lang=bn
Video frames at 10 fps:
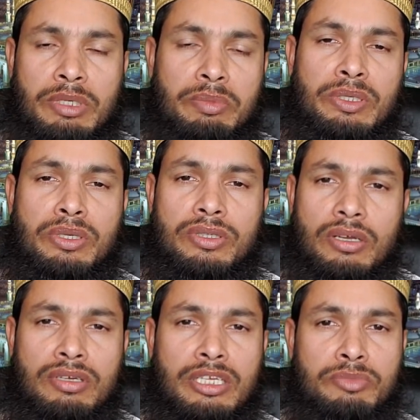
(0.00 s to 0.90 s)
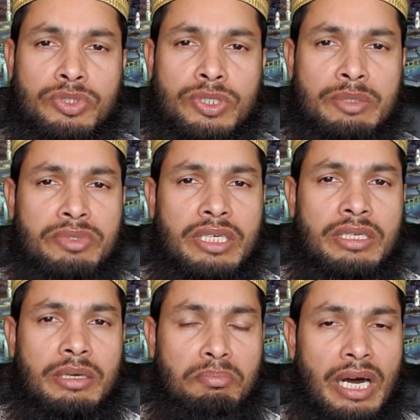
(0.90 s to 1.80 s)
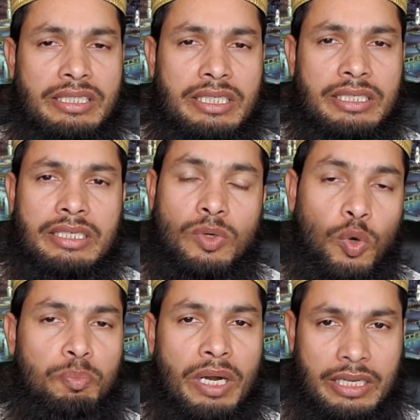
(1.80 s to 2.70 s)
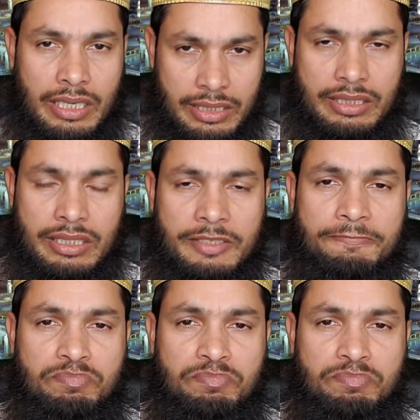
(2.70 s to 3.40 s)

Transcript: বিভিন্ন ধরনের মুসলিমদের মাঝে ঘুরপাক খাচ্ছে